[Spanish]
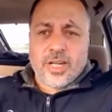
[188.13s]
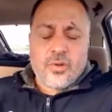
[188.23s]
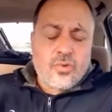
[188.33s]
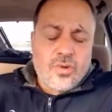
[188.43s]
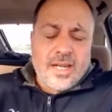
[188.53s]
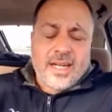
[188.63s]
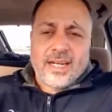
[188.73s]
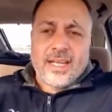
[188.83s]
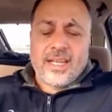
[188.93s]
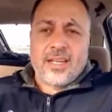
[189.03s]
nunca
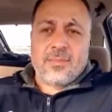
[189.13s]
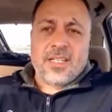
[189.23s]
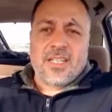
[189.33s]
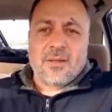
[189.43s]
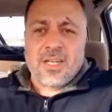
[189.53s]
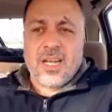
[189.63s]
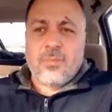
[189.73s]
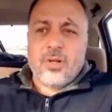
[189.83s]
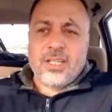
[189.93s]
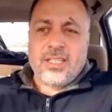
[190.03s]
creí en meterme en la
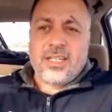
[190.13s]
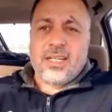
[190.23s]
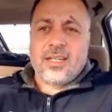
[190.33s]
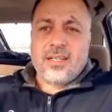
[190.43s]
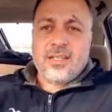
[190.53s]
política,